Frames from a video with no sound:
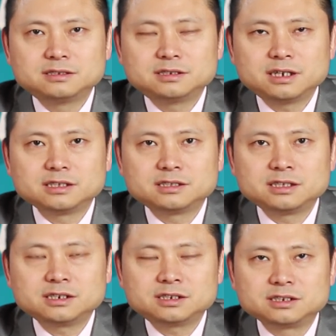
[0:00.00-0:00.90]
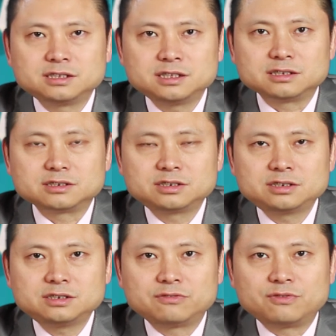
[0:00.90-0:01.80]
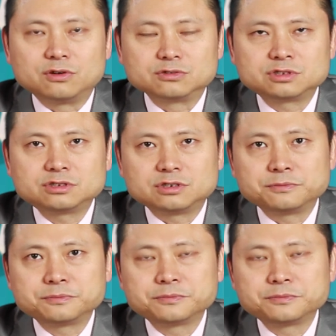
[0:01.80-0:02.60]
这些石器是否是